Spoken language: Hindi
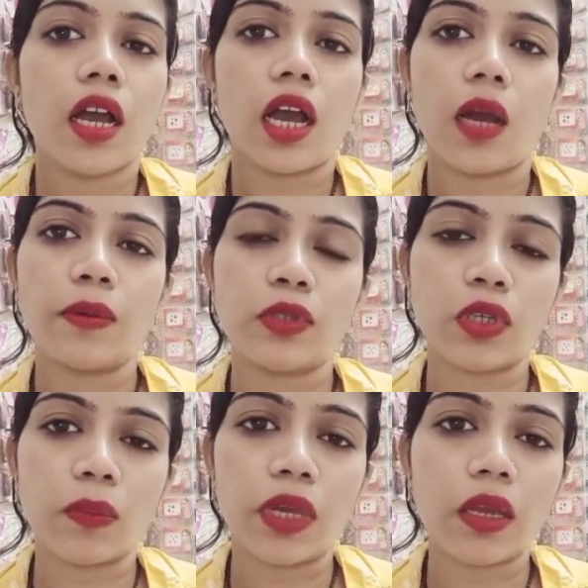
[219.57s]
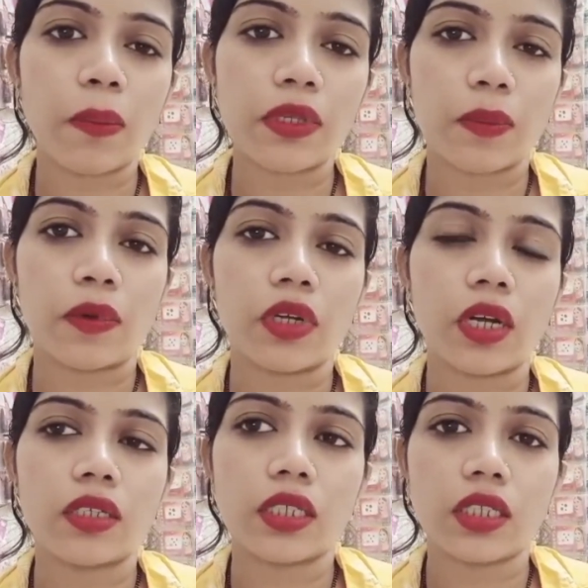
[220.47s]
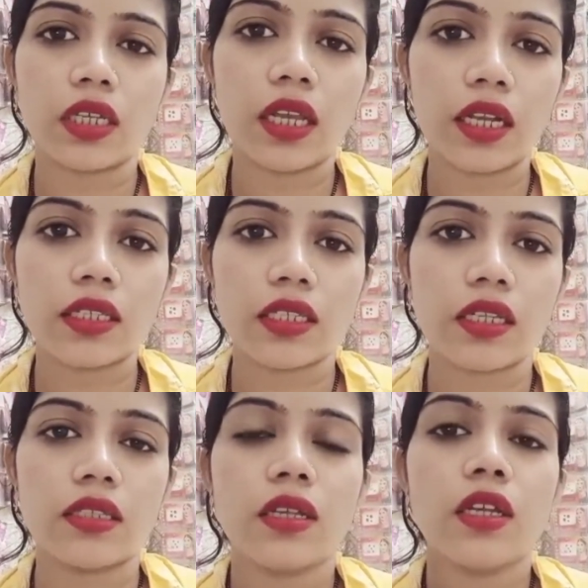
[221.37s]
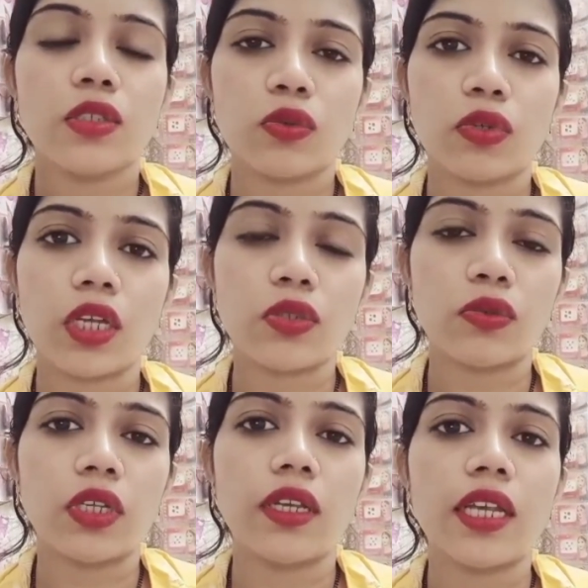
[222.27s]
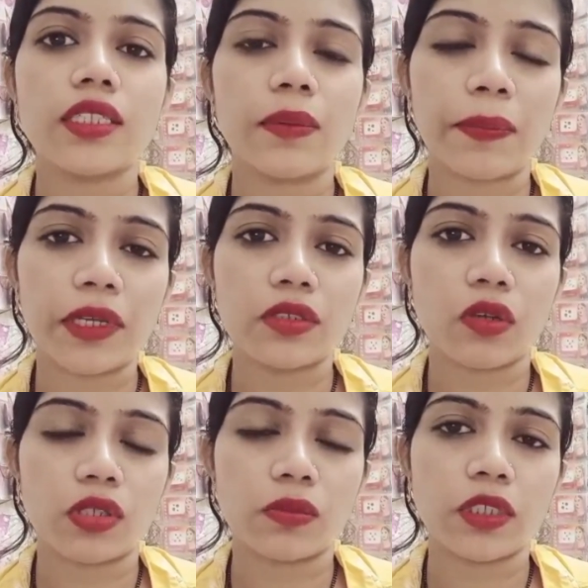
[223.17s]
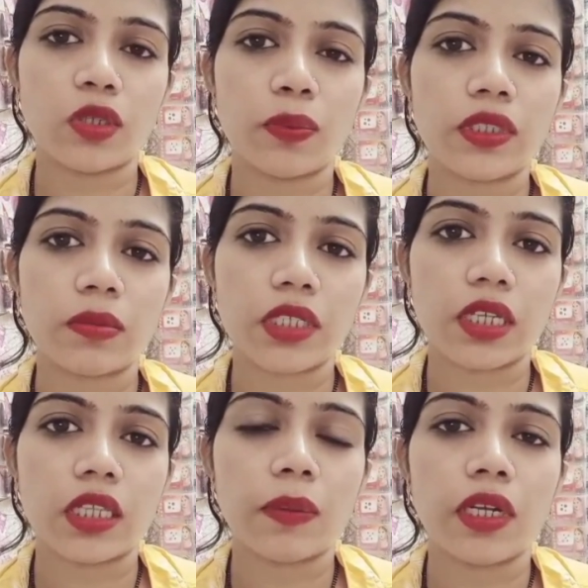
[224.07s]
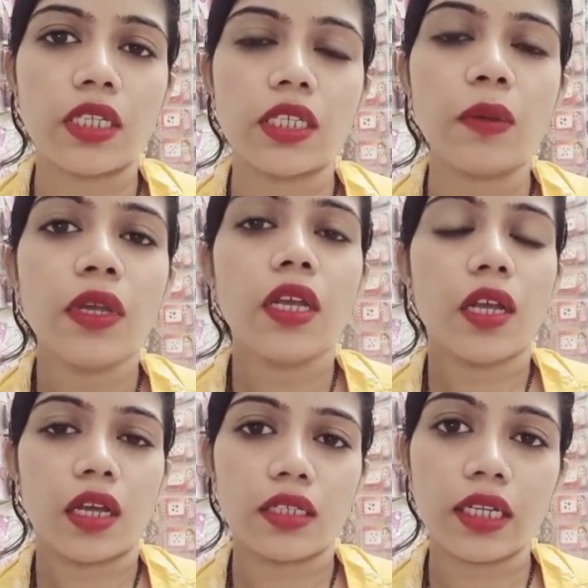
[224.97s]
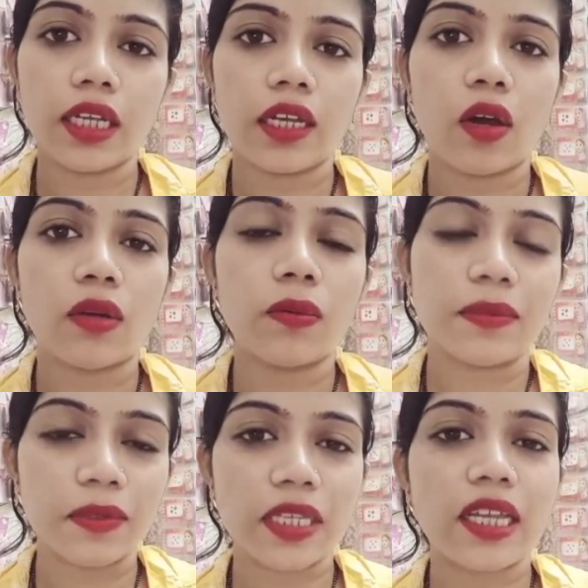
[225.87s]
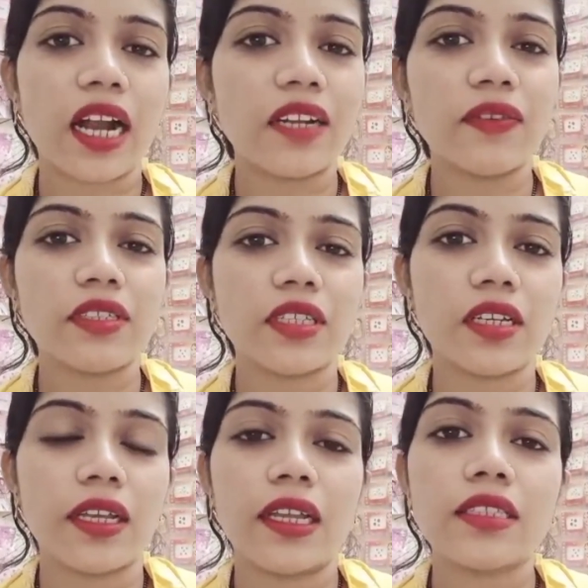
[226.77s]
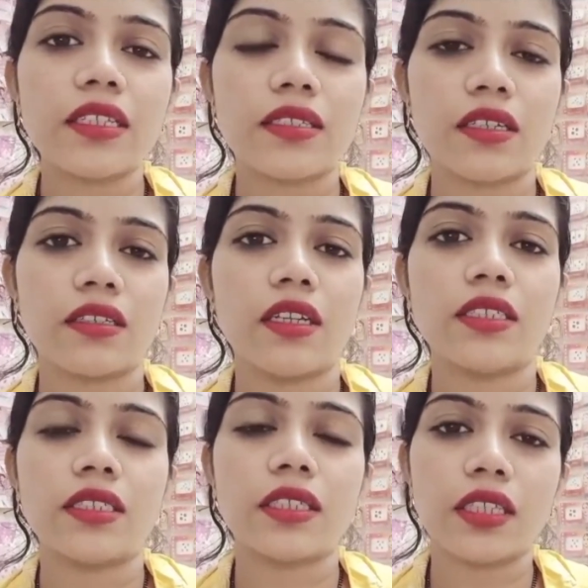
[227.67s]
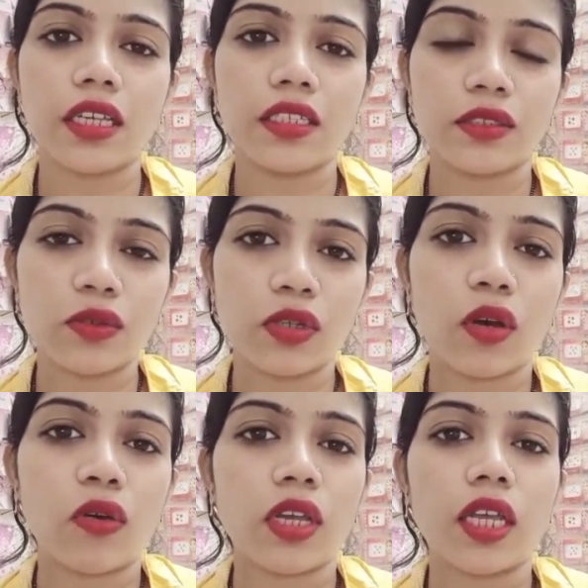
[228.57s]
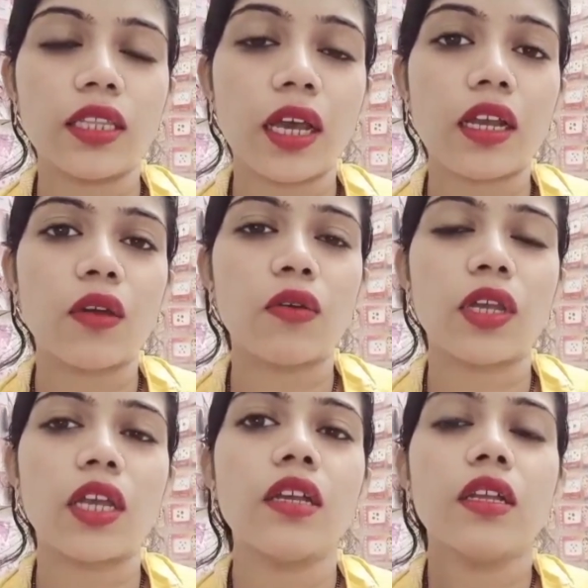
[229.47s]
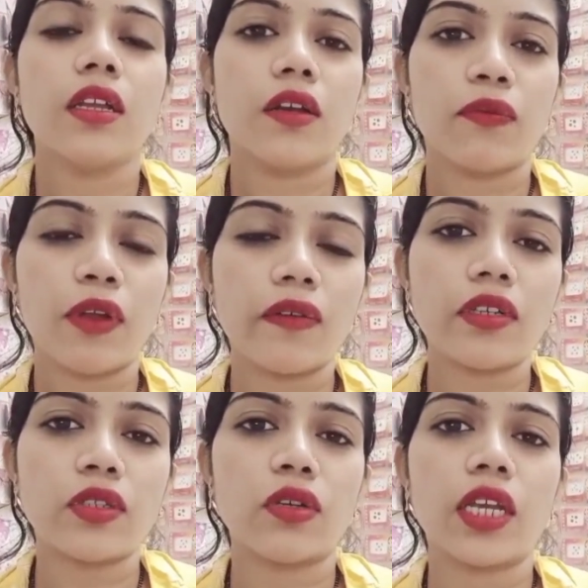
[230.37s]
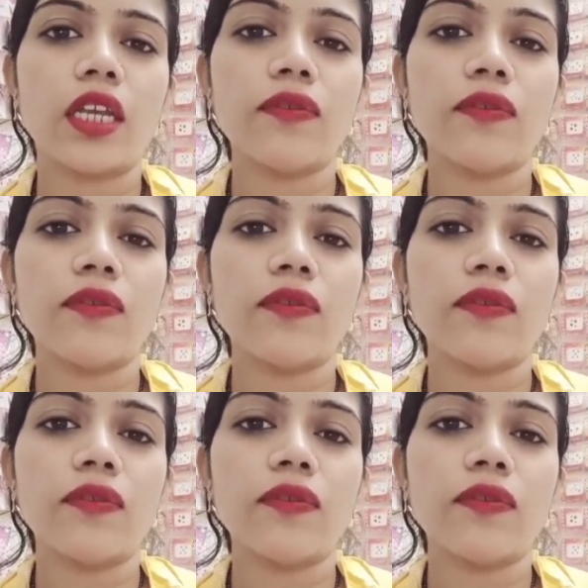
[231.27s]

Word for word: आप जो कि मेकअप से प्रोडक्ट जैसे कि हेयर एसेसरीज चूड़ा चूड़ी ये सब अपने कॉस्मेटिक शॉप पर सबसे ज़्यादा भर लीजिए ठीक है और वो ज़्यादा आर्टिफिशियल एयर रख लीजिए जैसे कि जूड़ा हो गया त्यारा हो गया फ्लावर्स हो गए